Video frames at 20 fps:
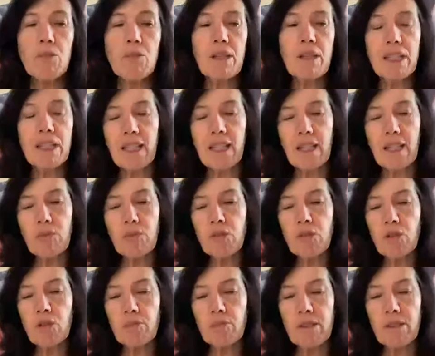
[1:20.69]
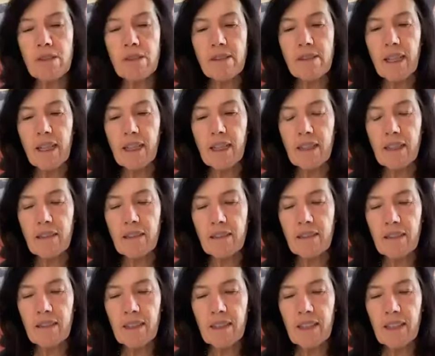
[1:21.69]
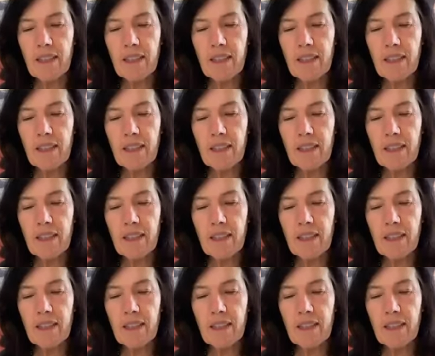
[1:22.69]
y meditaremos los mensajes